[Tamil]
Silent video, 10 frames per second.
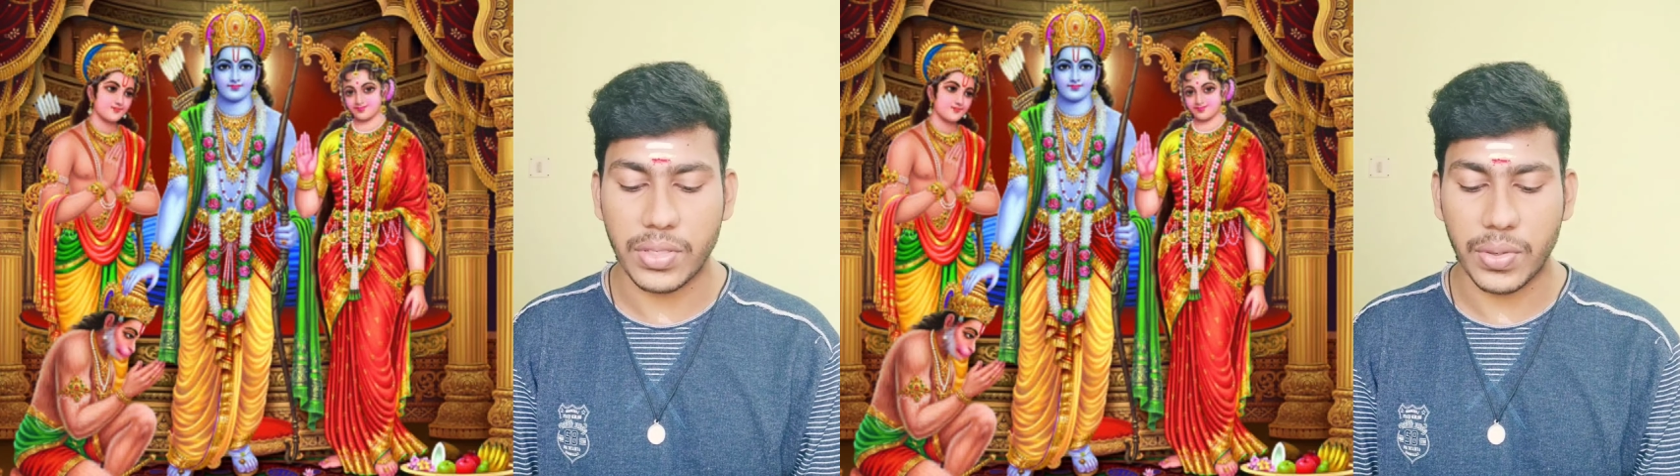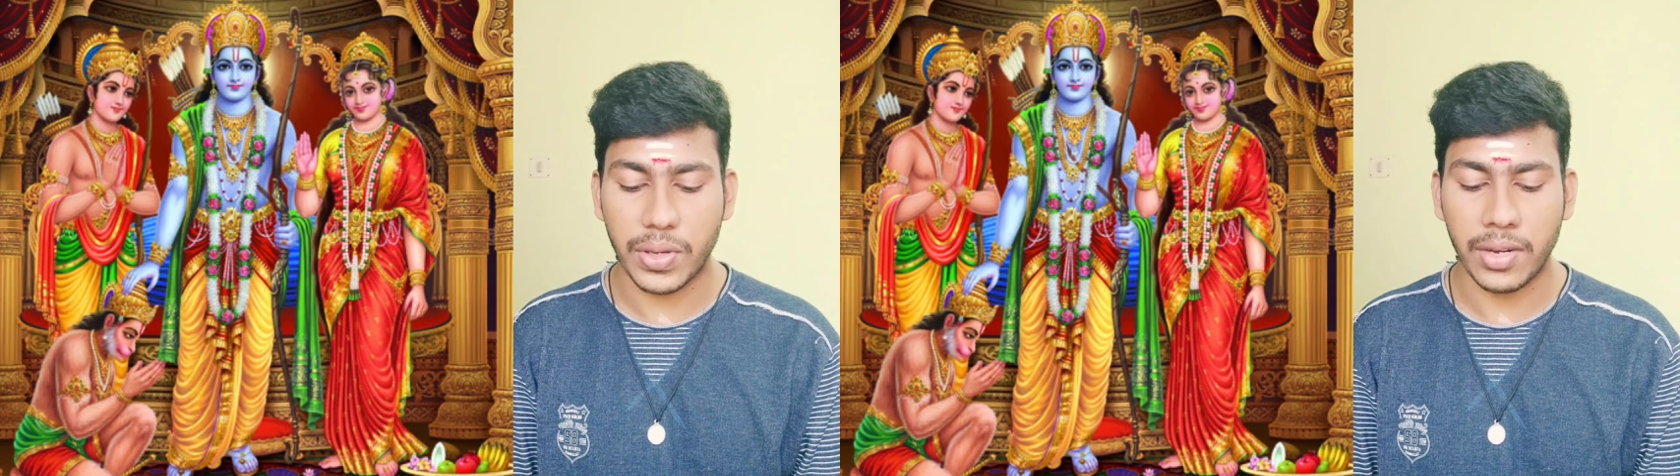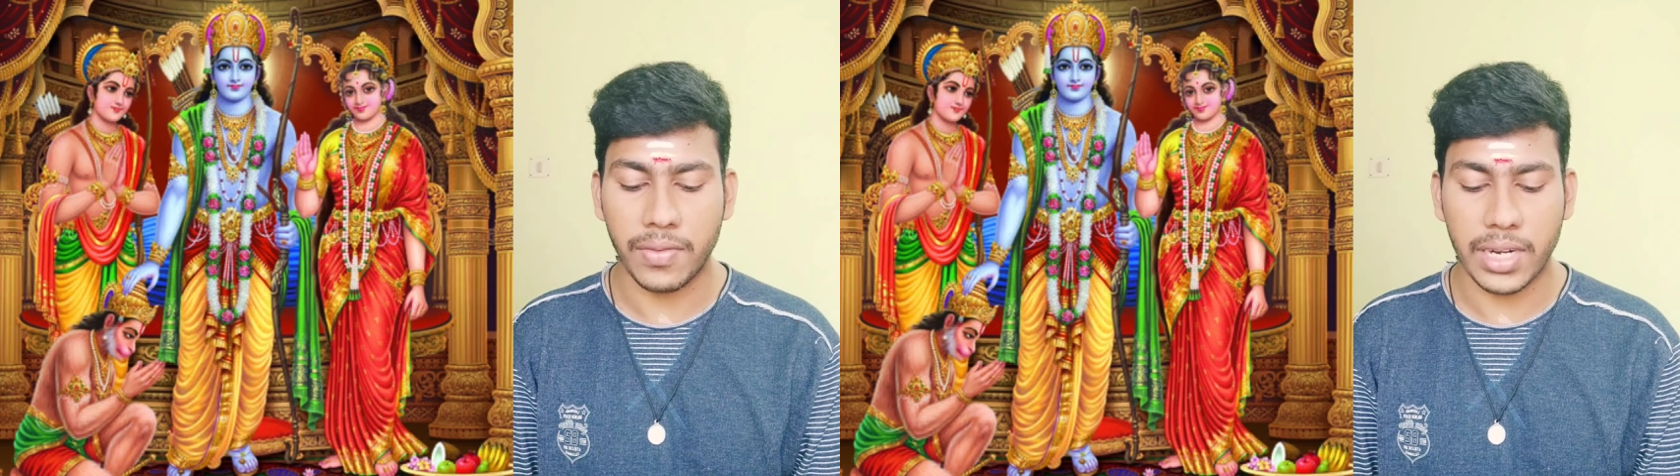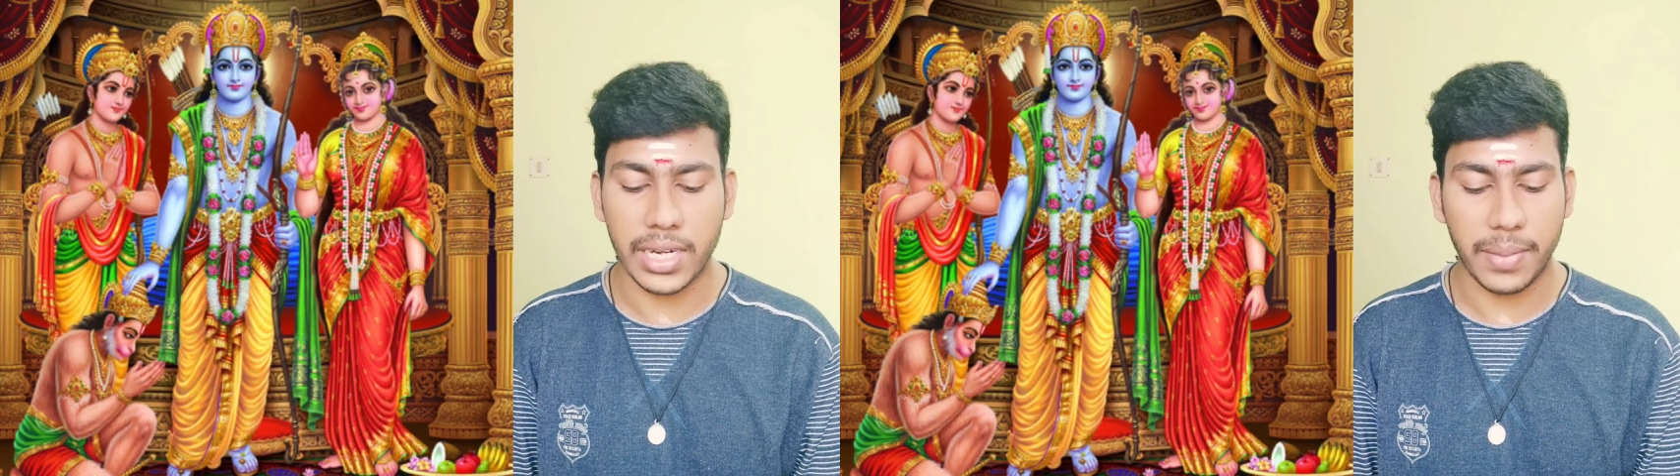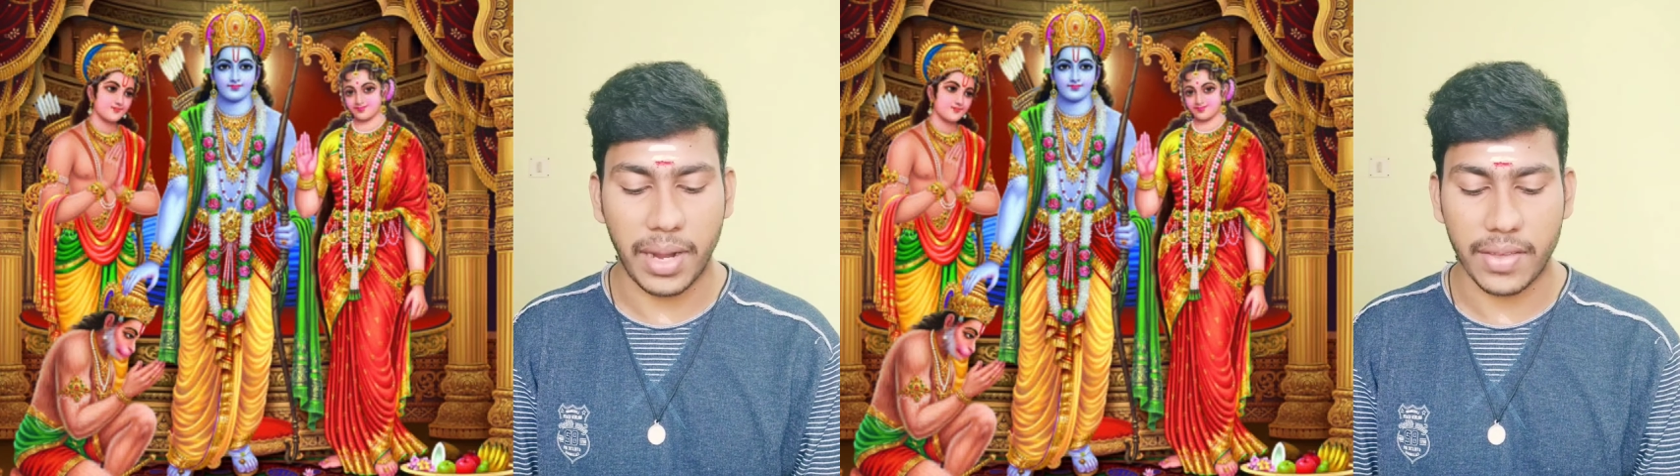
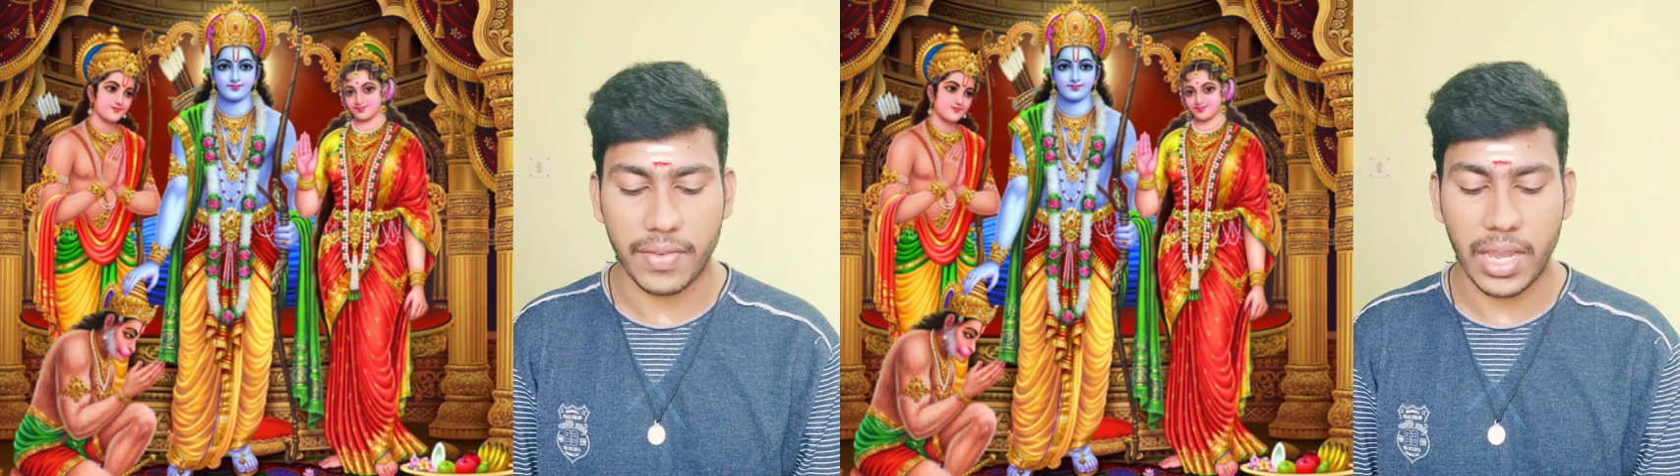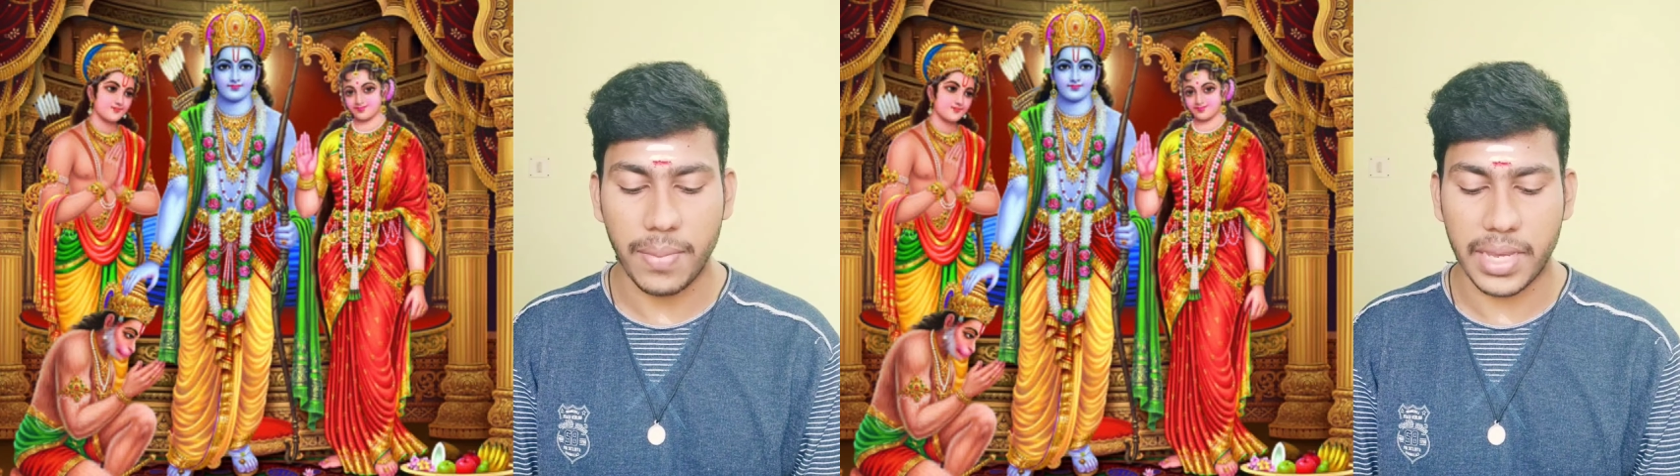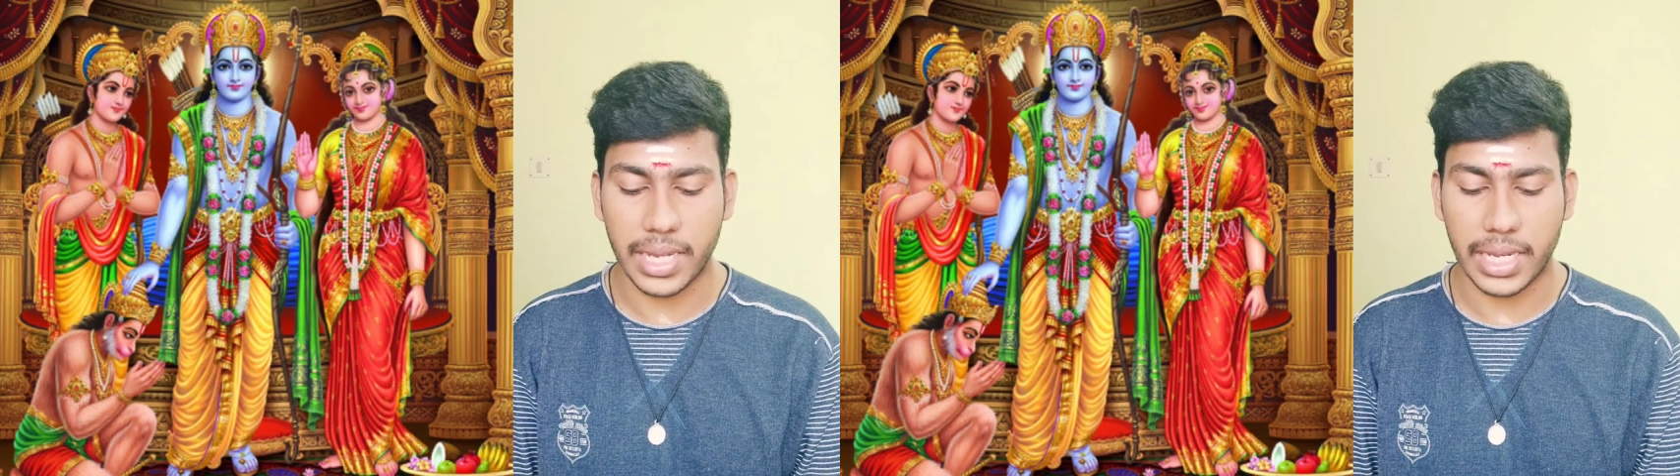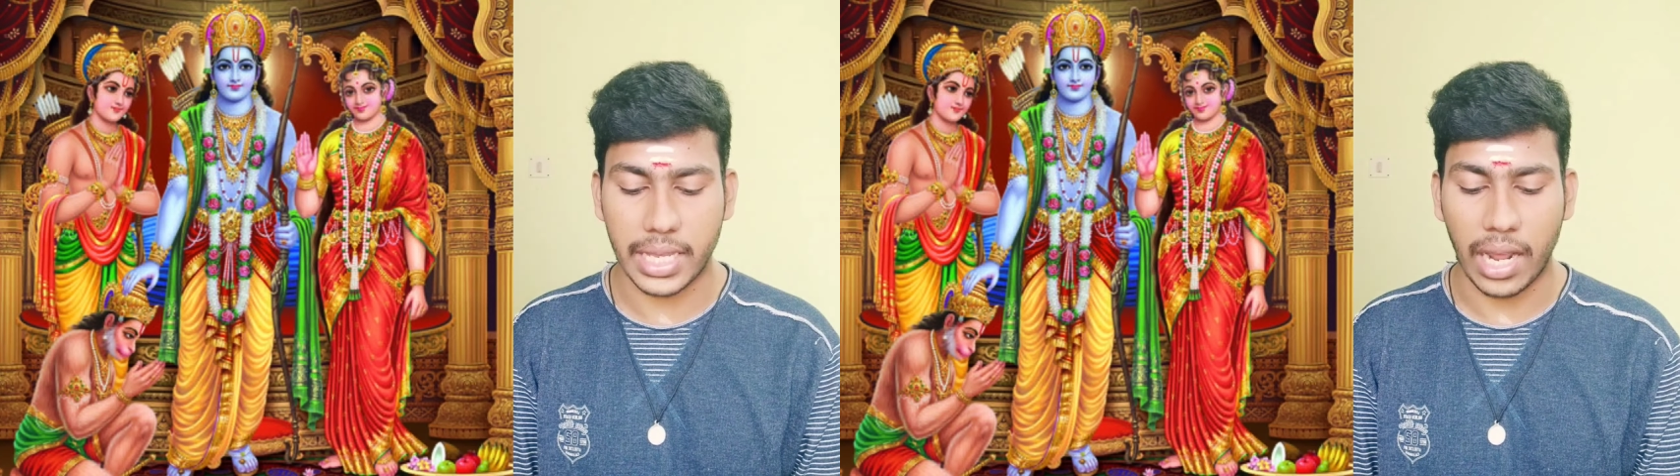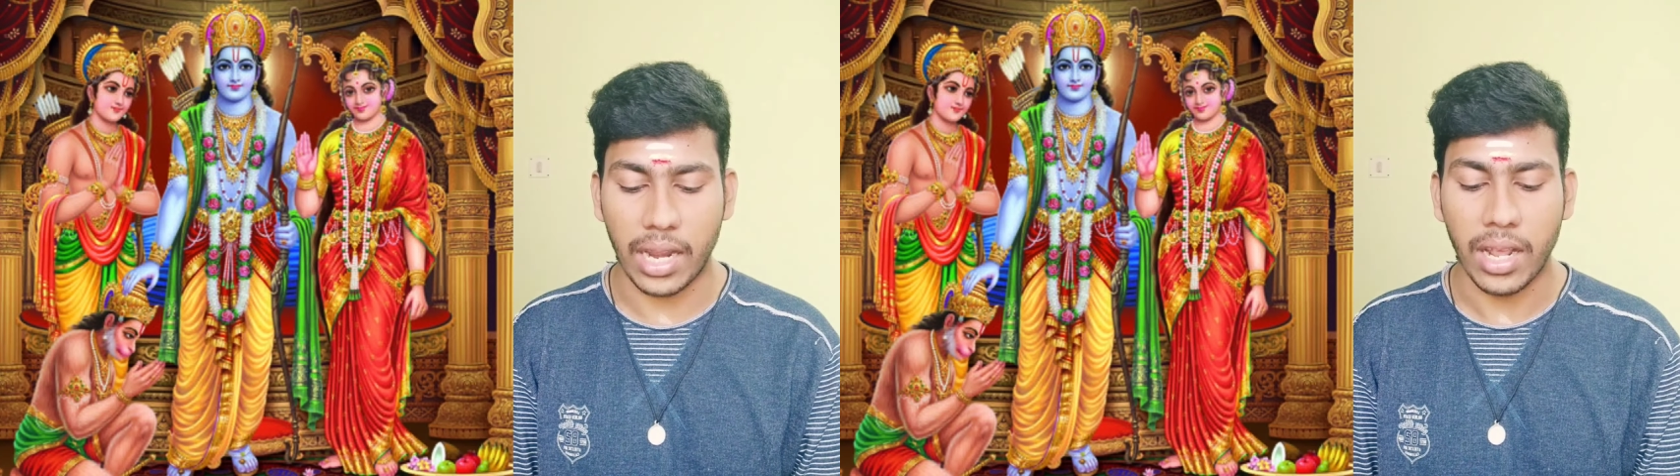சுக்ரீவனின் மனைவியை மீறுகிறார்